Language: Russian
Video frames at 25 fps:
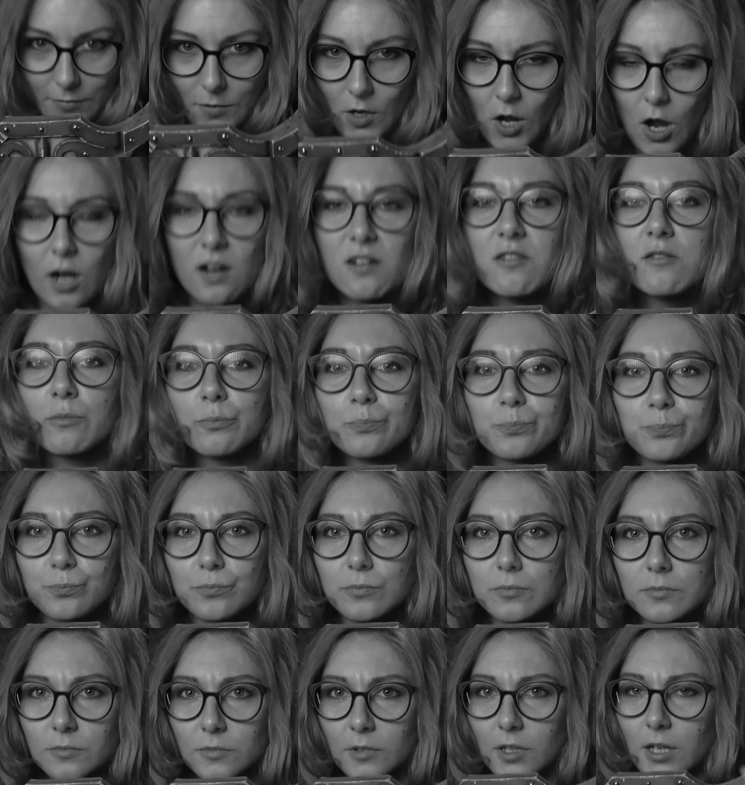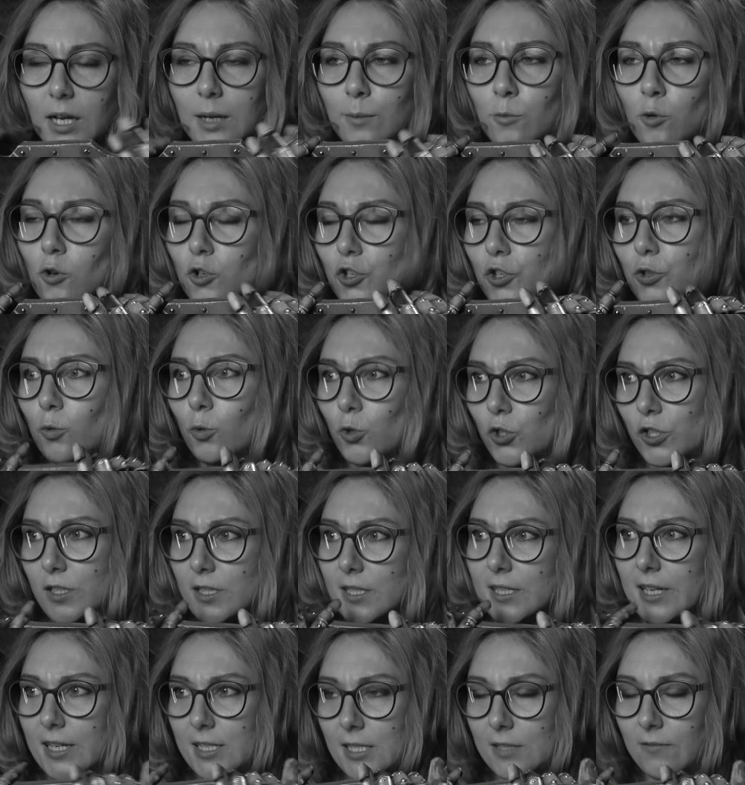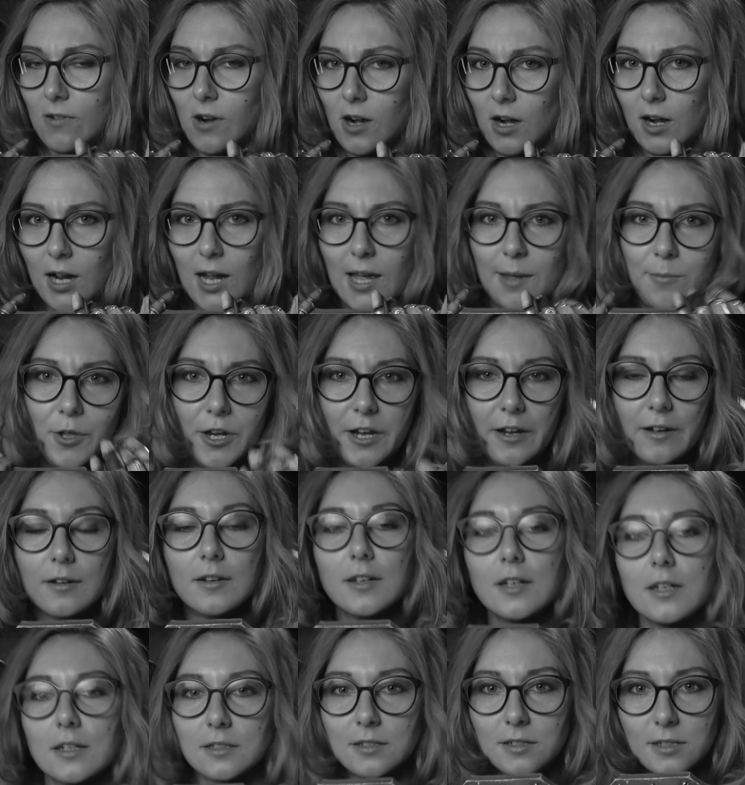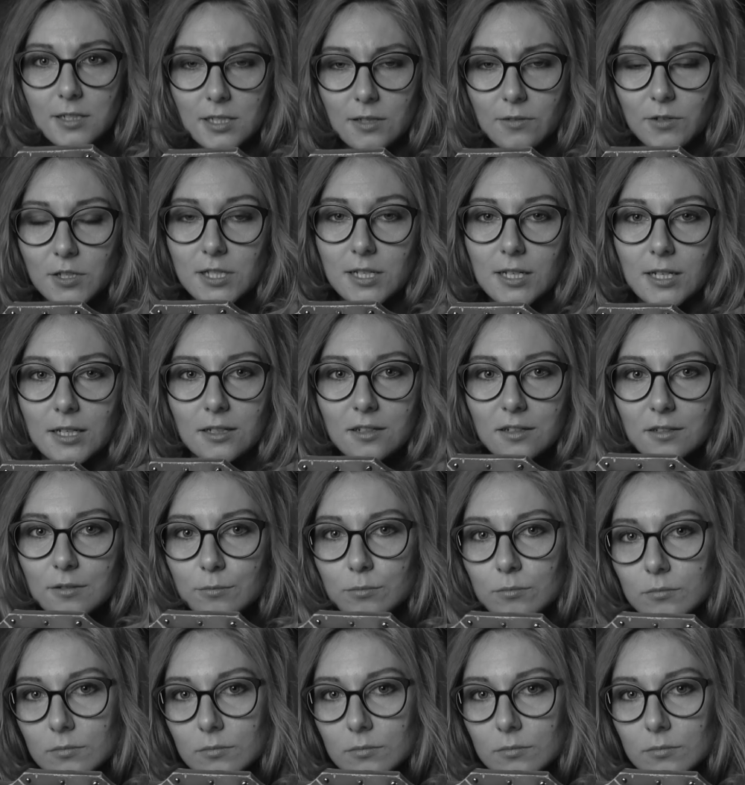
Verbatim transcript: А, кому же нужен секс в Вархаммере? Действительно.